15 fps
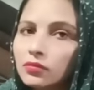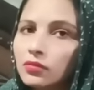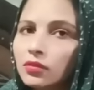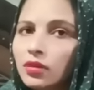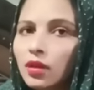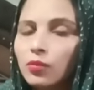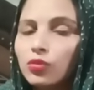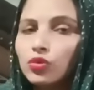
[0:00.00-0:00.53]

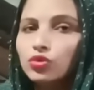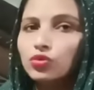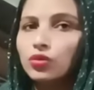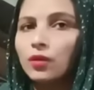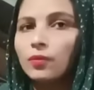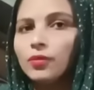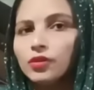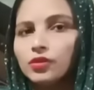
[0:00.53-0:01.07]
बोझ होगा
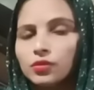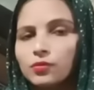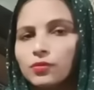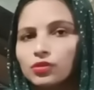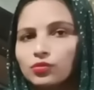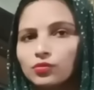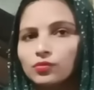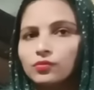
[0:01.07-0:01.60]
भी इसमें तो
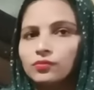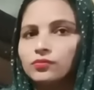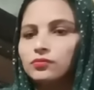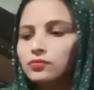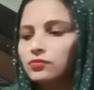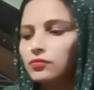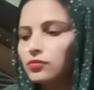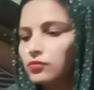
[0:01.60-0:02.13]

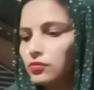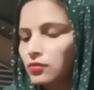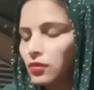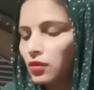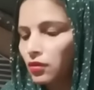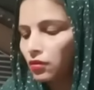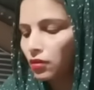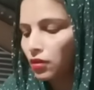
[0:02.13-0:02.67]

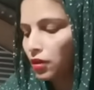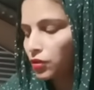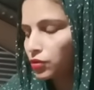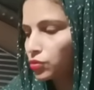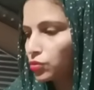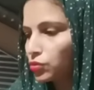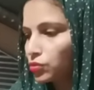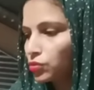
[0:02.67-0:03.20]
आठ सूट
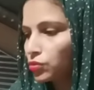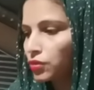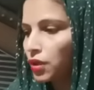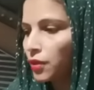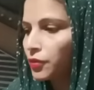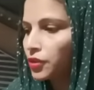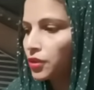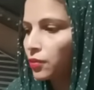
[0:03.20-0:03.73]
सूटा में
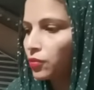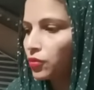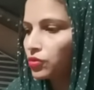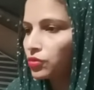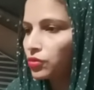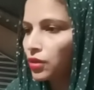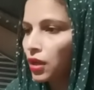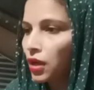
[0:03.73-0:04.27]
इतना बोझ हो
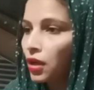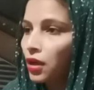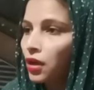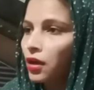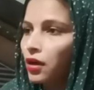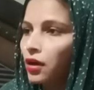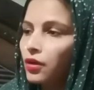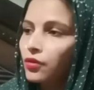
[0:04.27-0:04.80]
गया
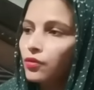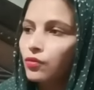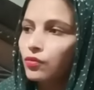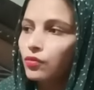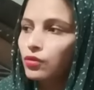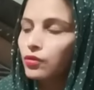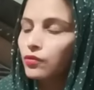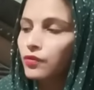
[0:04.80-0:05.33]
और और
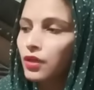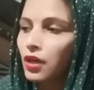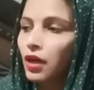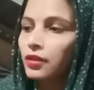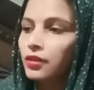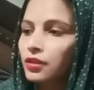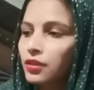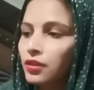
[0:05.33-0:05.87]
वियान
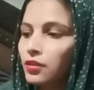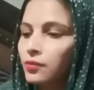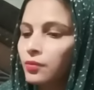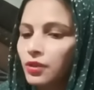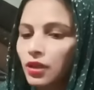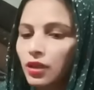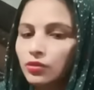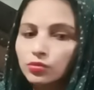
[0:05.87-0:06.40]
की और
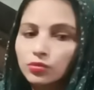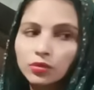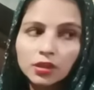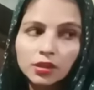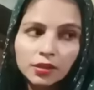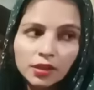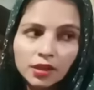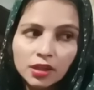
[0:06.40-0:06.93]
प्रियांशु की
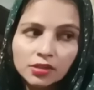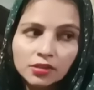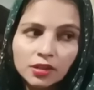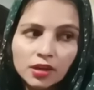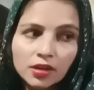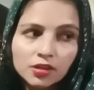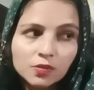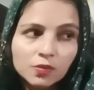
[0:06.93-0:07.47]
ड्रेस
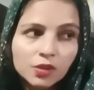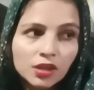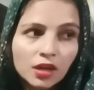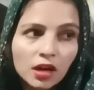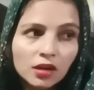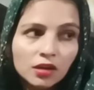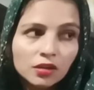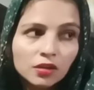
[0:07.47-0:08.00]
ड्रेस भी
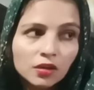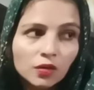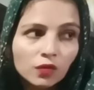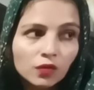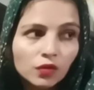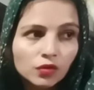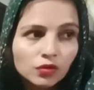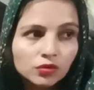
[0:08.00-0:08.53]
डालनी है वो
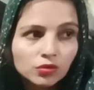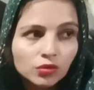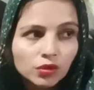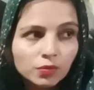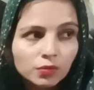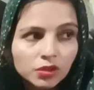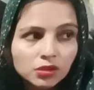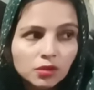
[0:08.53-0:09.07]
तो ही
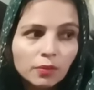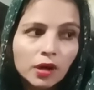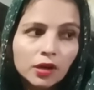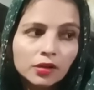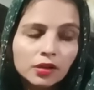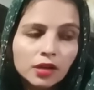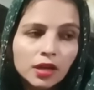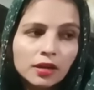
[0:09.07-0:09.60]
बस मान
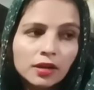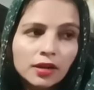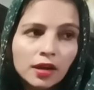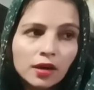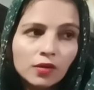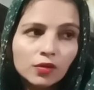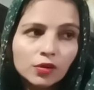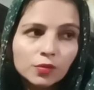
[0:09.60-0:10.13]
रहे रहे
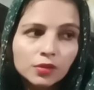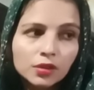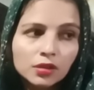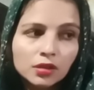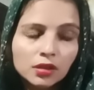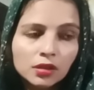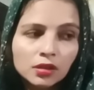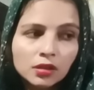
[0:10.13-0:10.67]
और भी कई
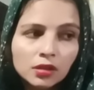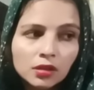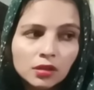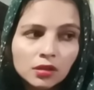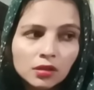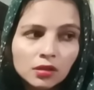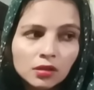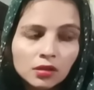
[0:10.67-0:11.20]

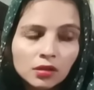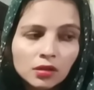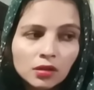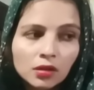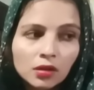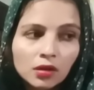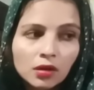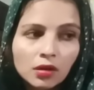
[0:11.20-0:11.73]

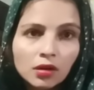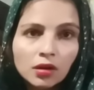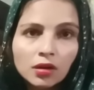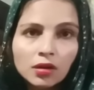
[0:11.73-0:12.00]
और